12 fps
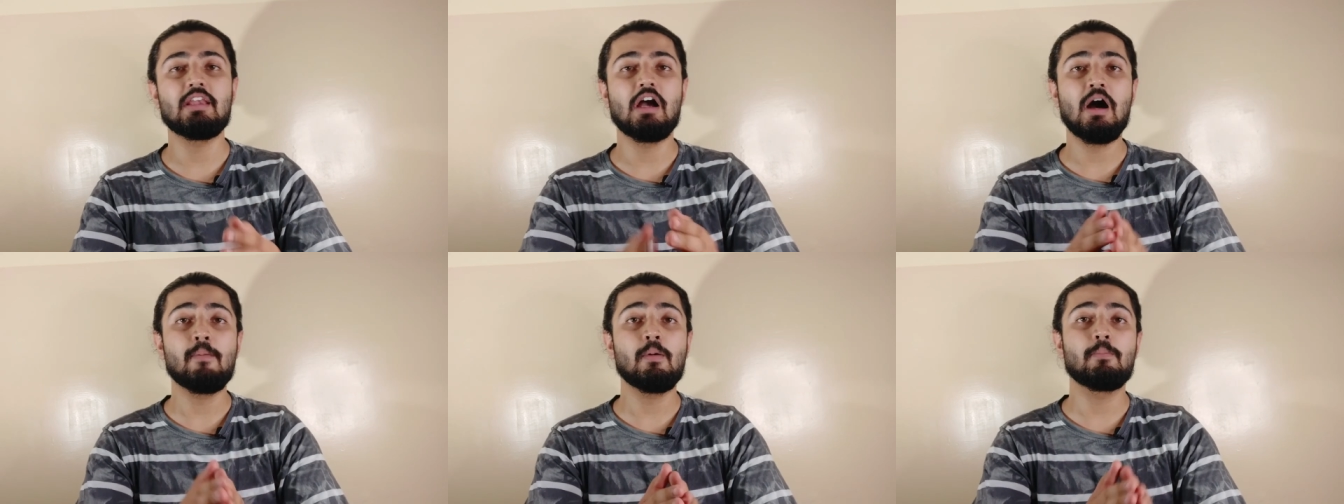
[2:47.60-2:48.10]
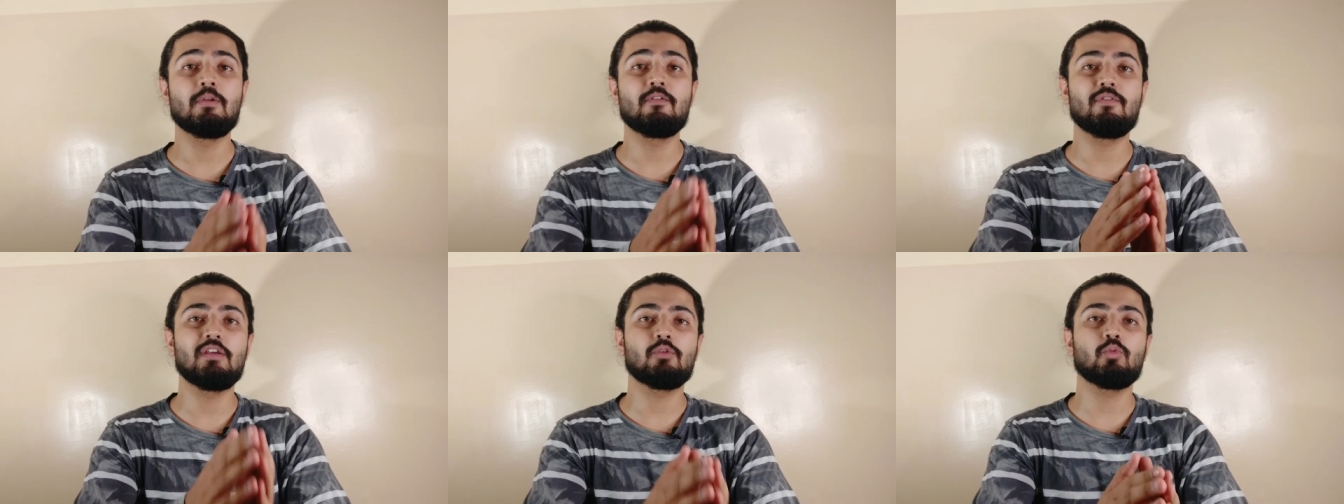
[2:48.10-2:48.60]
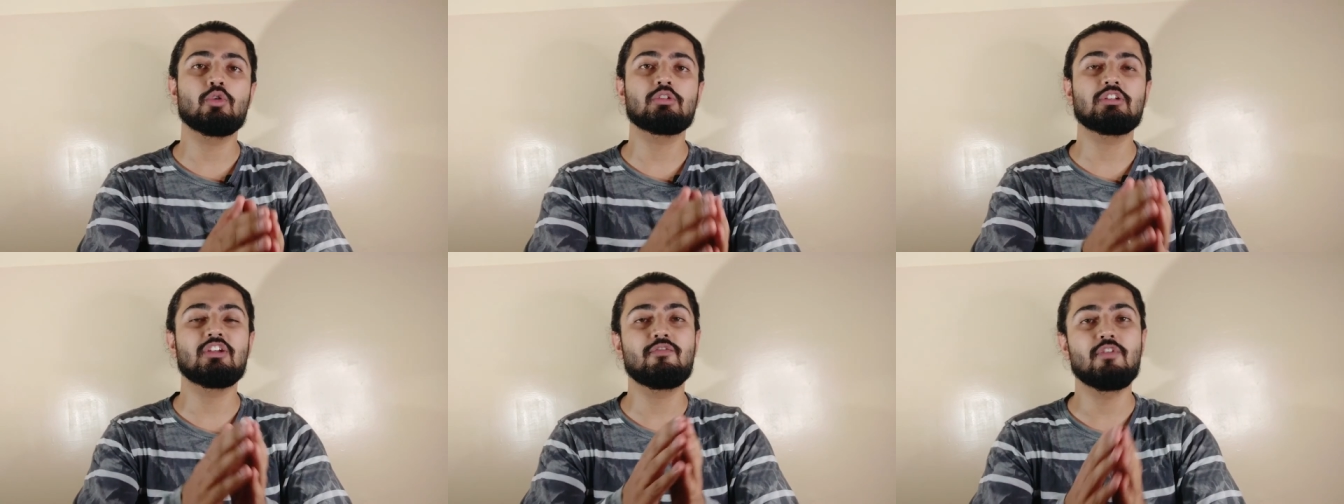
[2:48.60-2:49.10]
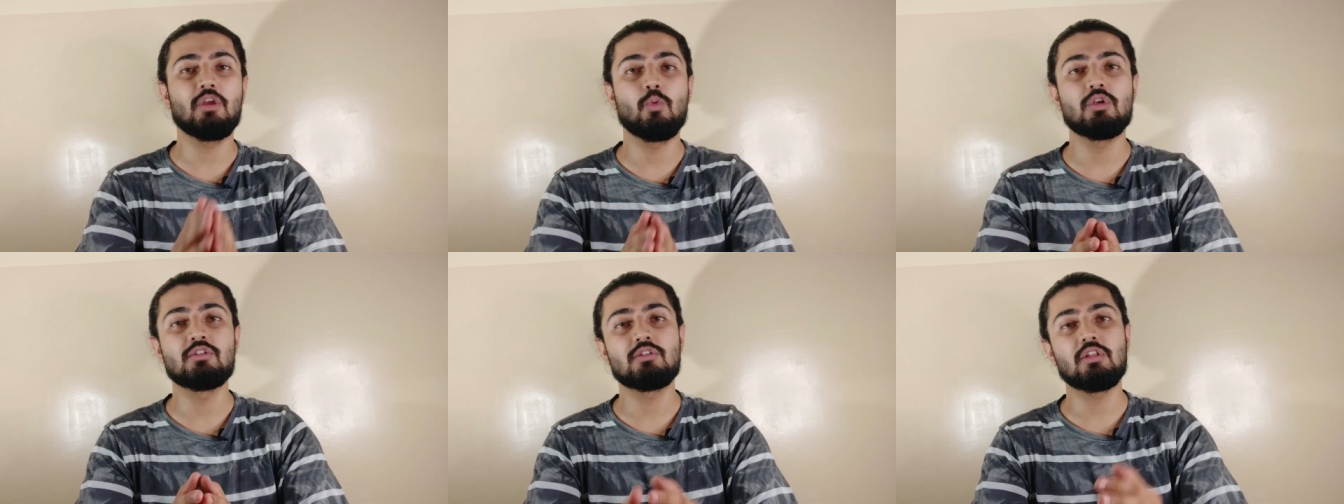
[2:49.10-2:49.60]
कि आप अपने फेस वॉश की
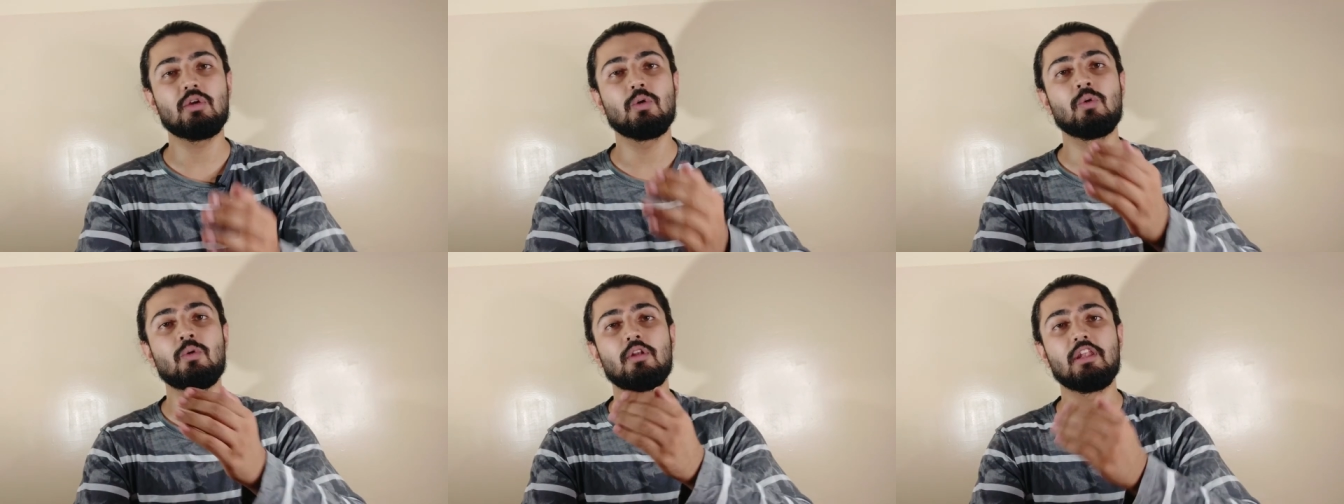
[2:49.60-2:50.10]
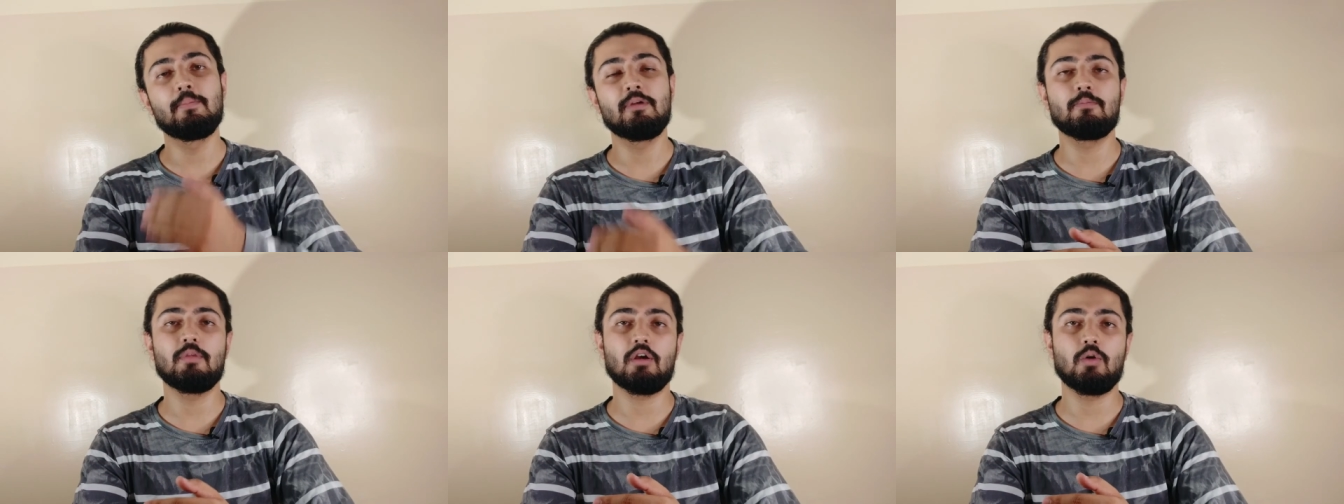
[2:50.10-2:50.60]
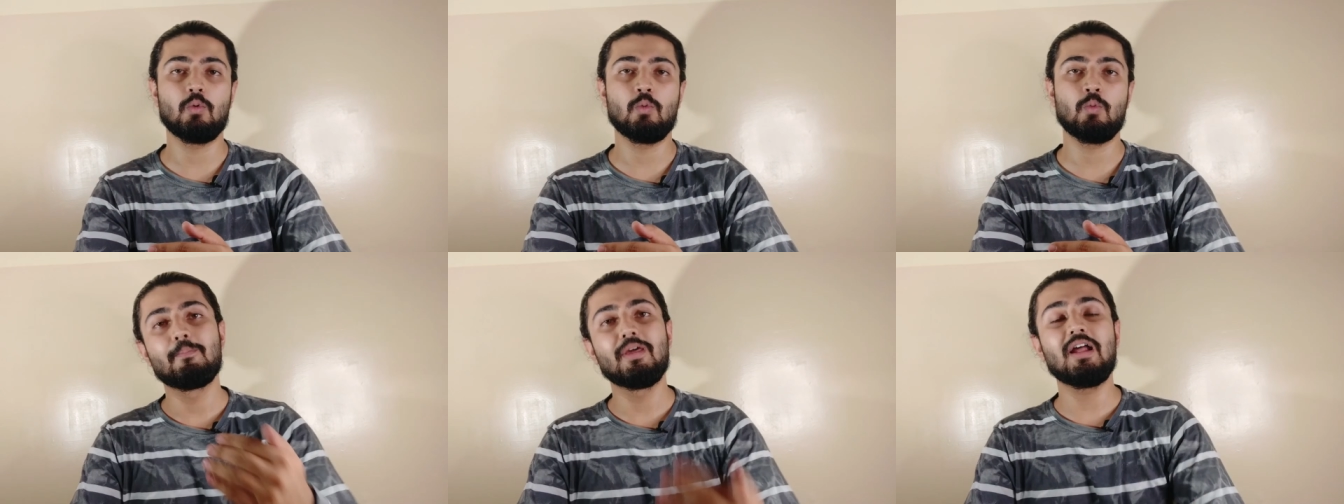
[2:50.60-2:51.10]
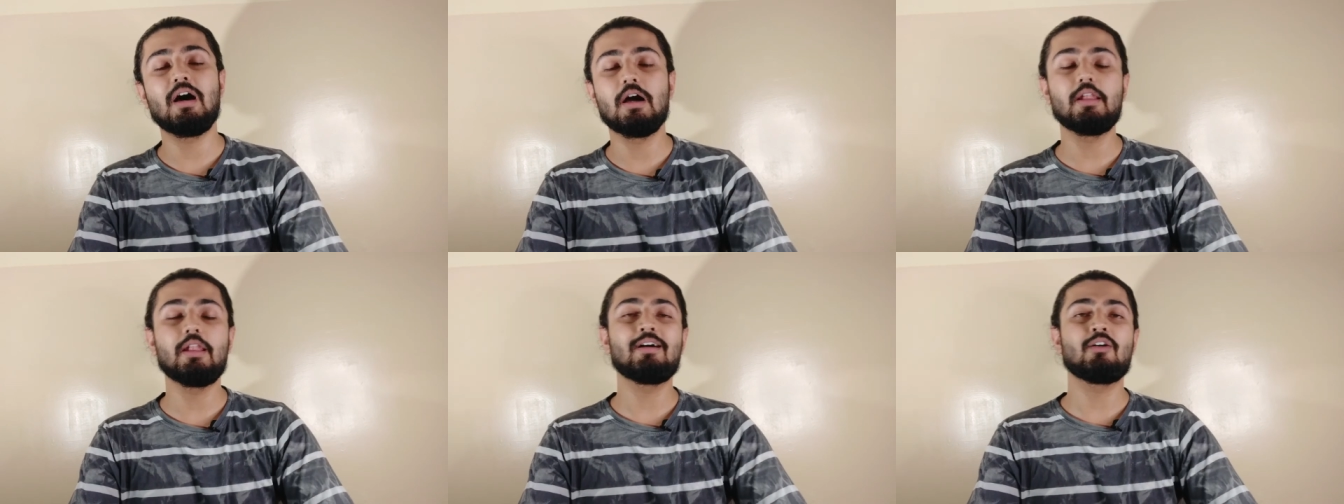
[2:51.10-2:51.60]
फ्रीक्वेंसी को लिमिट में रखो मेरा
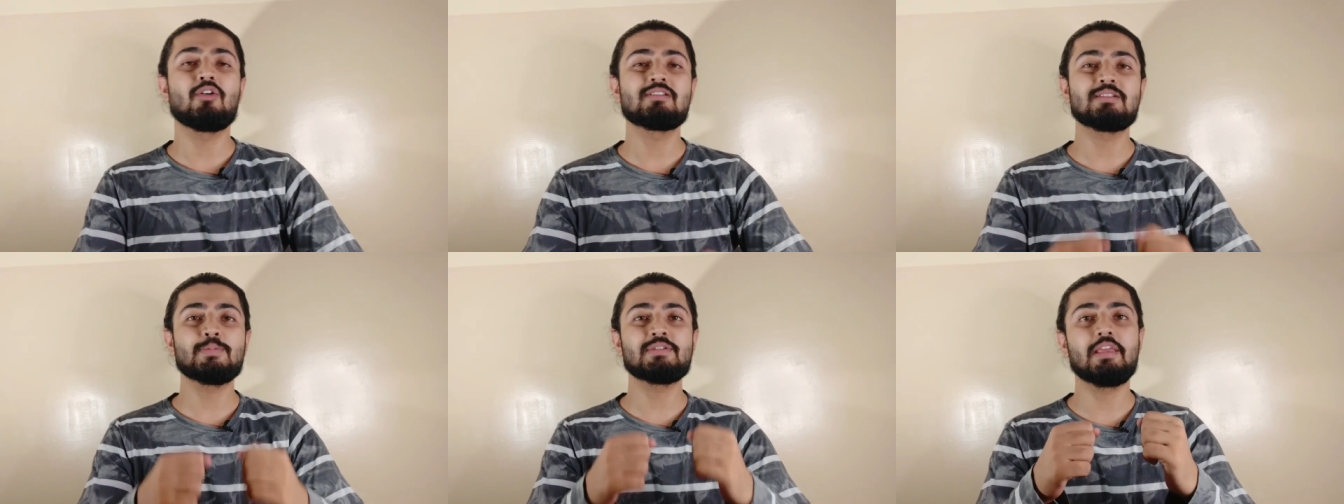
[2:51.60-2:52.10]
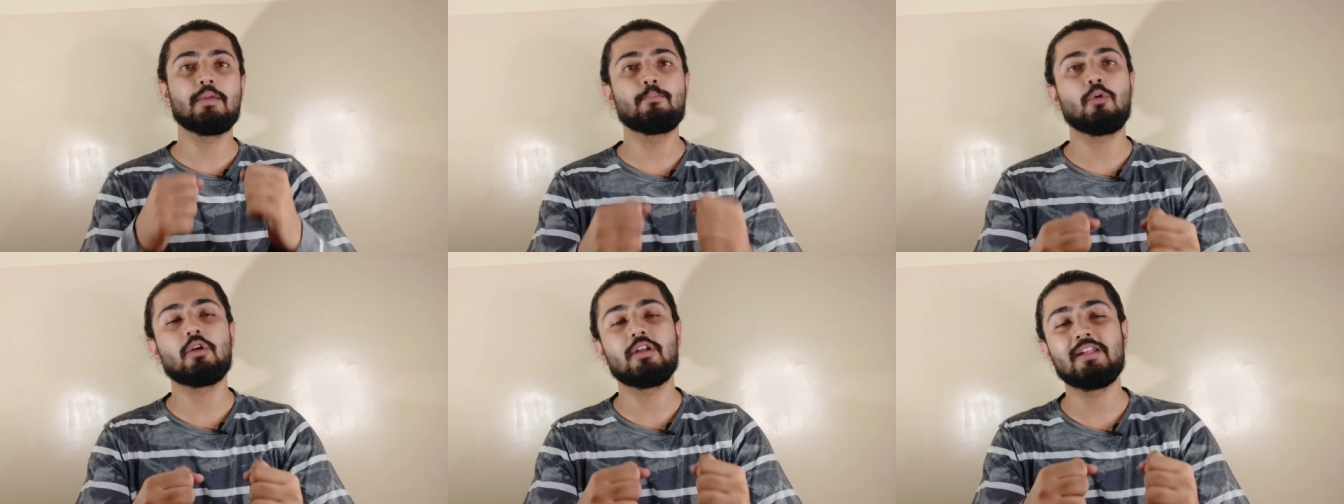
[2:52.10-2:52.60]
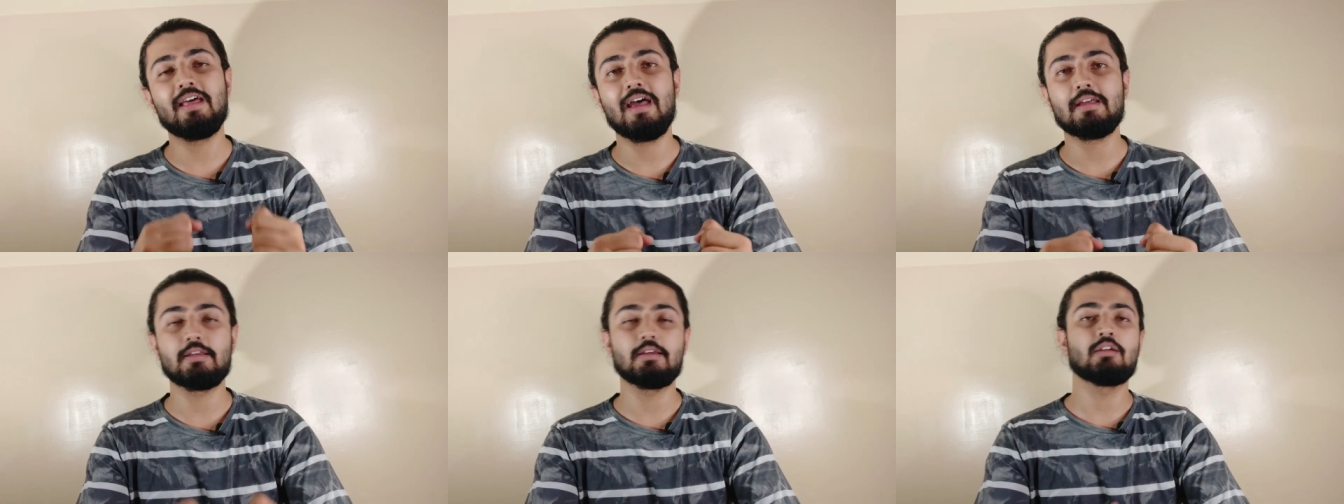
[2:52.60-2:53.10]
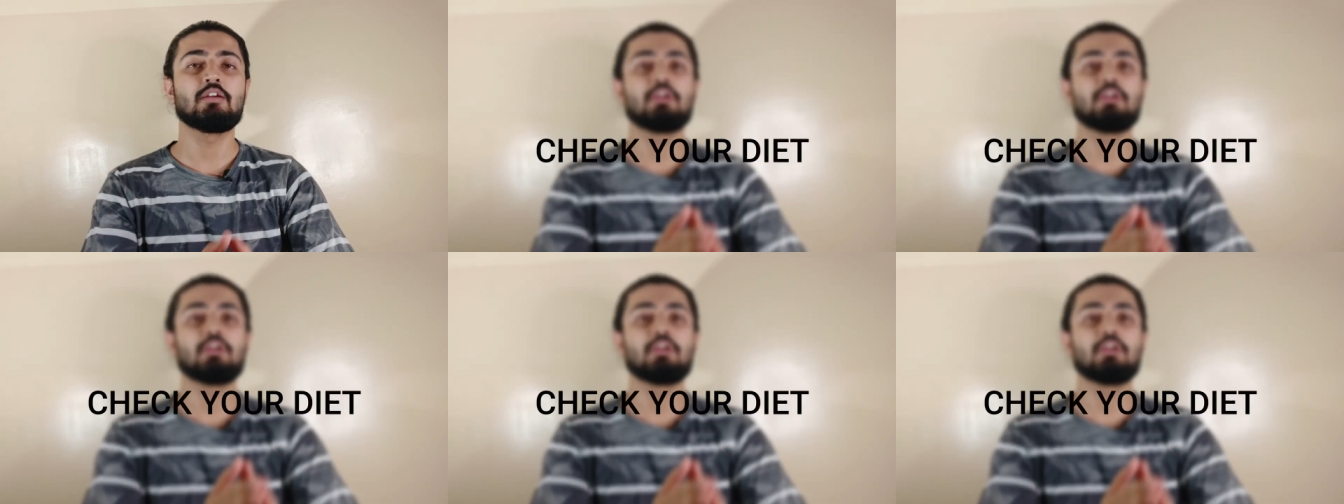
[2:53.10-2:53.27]
अगला और सबसे इम्पॉर्टेंट हैक है